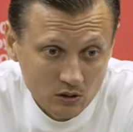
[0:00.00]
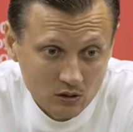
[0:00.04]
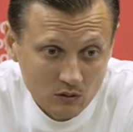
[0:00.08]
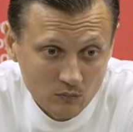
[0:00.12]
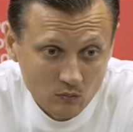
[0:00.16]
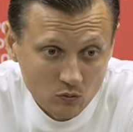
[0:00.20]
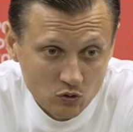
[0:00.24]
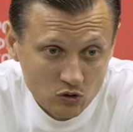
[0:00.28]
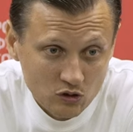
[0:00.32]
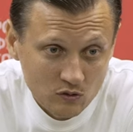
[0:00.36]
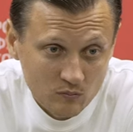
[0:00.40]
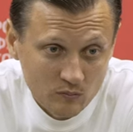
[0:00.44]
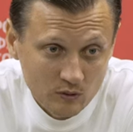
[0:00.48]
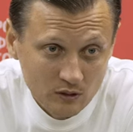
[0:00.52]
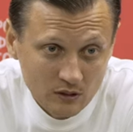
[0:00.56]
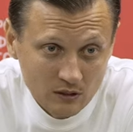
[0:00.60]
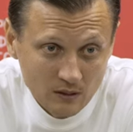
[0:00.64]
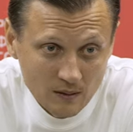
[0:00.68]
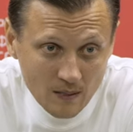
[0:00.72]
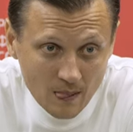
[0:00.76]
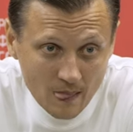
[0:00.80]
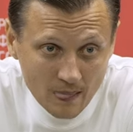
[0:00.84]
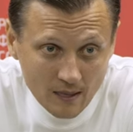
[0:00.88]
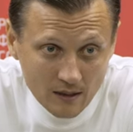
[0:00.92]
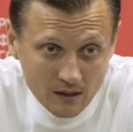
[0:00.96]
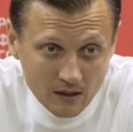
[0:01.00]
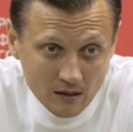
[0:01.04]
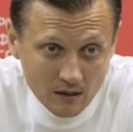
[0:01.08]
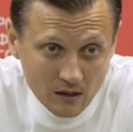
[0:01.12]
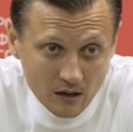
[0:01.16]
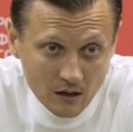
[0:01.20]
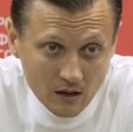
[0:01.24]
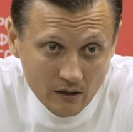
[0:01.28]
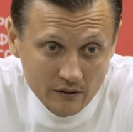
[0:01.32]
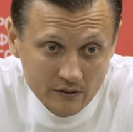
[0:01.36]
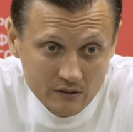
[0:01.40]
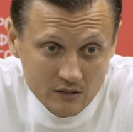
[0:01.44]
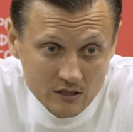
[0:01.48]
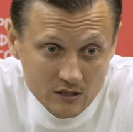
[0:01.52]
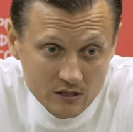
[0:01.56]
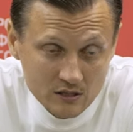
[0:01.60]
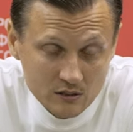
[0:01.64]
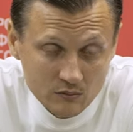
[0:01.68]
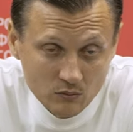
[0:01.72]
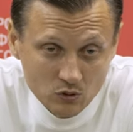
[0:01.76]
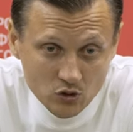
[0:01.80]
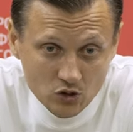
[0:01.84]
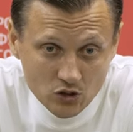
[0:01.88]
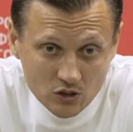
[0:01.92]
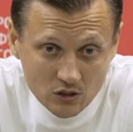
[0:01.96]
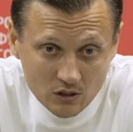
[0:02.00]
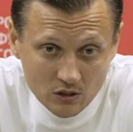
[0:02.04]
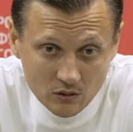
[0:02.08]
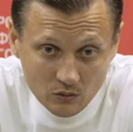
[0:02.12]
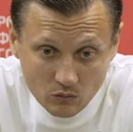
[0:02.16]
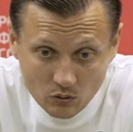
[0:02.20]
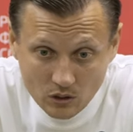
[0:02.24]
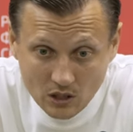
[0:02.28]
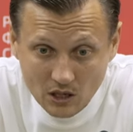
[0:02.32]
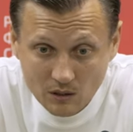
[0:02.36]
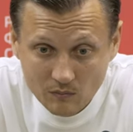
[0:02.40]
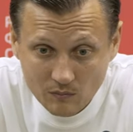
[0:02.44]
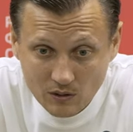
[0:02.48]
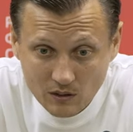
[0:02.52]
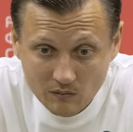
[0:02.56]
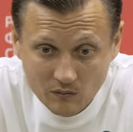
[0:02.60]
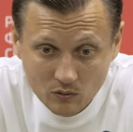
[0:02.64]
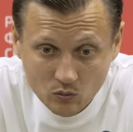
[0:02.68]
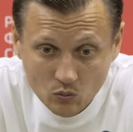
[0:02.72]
это может быть а, действующие, но я имею в